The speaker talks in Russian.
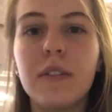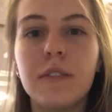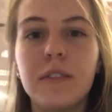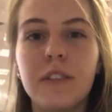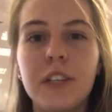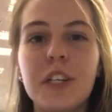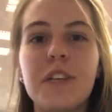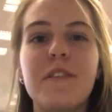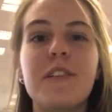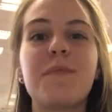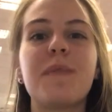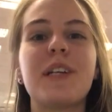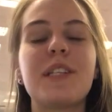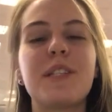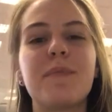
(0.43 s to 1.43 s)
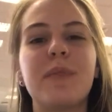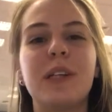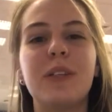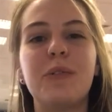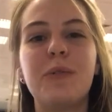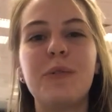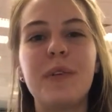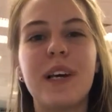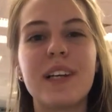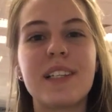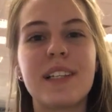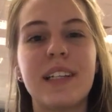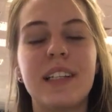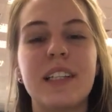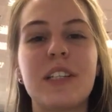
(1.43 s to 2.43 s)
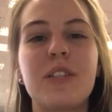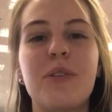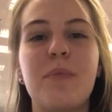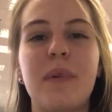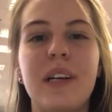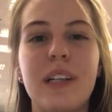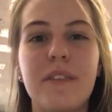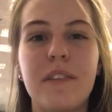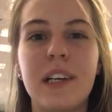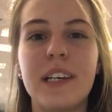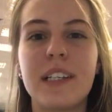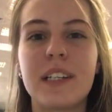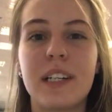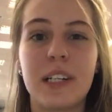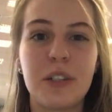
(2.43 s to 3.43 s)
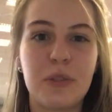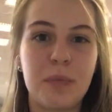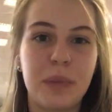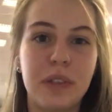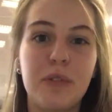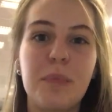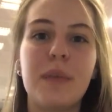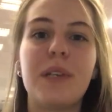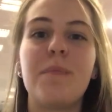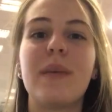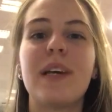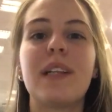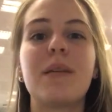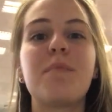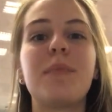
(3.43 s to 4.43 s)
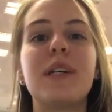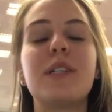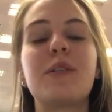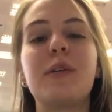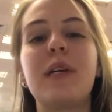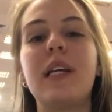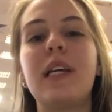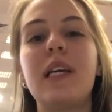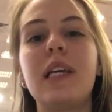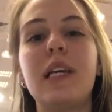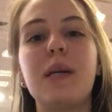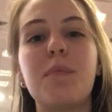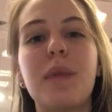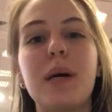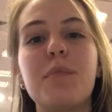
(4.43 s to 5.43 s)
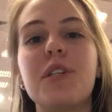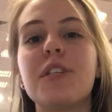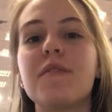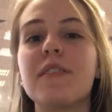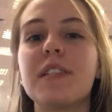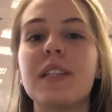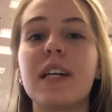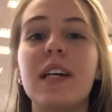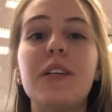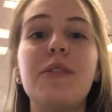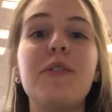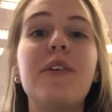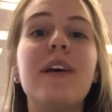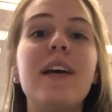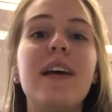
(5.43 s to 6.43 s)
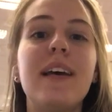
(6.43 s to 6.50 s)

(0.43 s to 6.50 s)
В 2018 году я сдала на 100 баллов ЕГЭ сразу по двум предметам, по истории и по обществознанию.